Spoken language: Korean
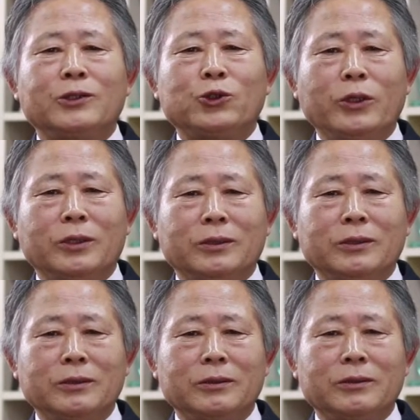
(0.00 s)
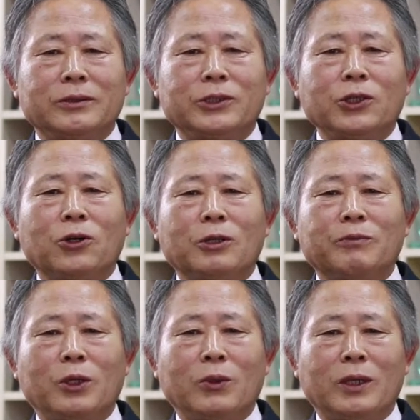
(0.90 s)
최근
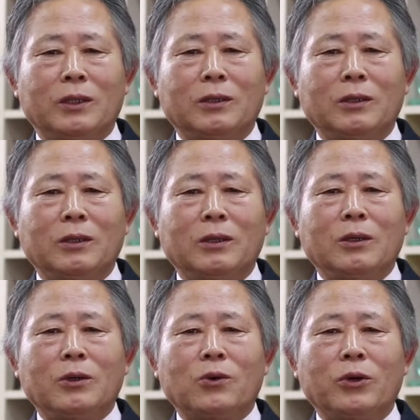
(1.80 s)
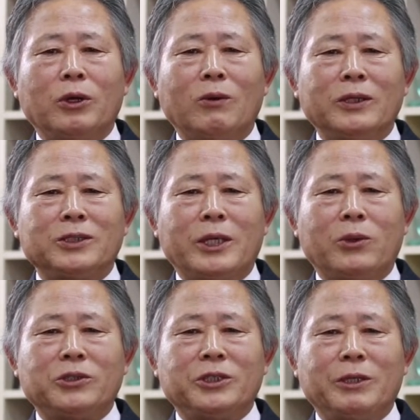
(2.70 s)
저금리와 고령화
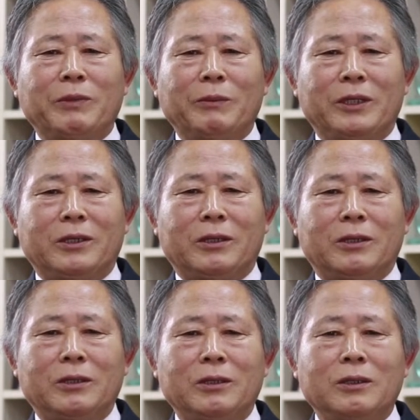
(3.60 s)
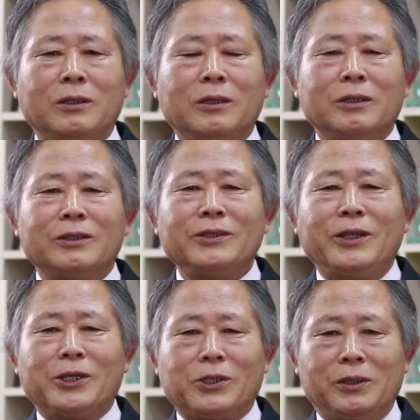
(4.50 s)
시대로 진입함에 따라
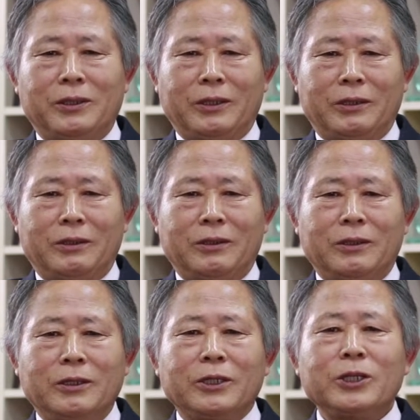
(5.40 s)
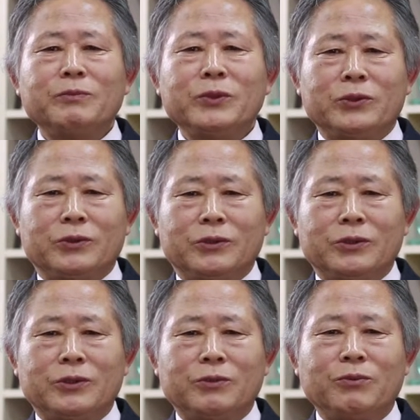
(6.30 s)
은퇴 설계, 금융,
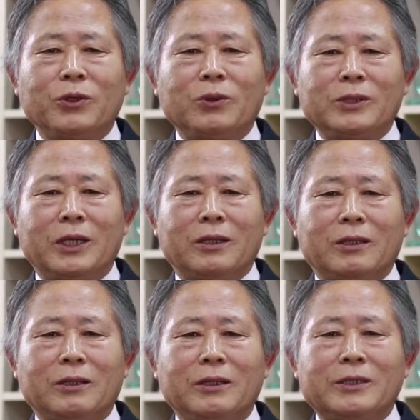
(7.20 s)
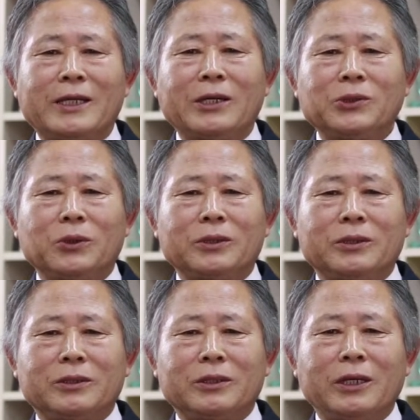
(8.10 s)
부동산, 상속
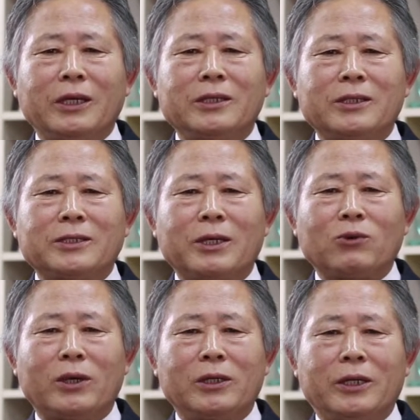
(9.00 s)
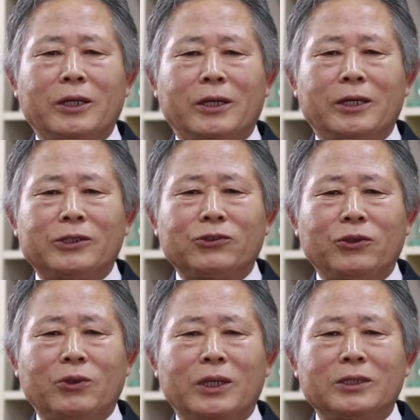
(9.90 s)
등 개인자산 관리에 대한
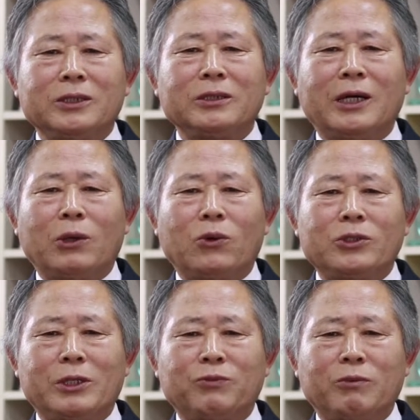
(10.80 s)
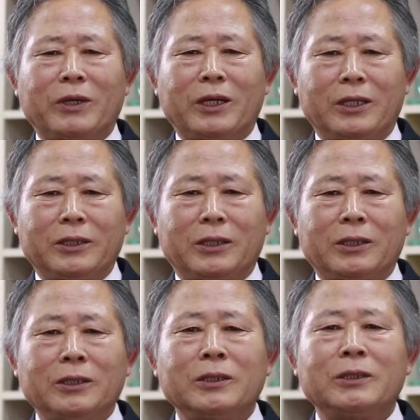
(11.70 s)
수요가 증가하고 있을 뿐만 아니라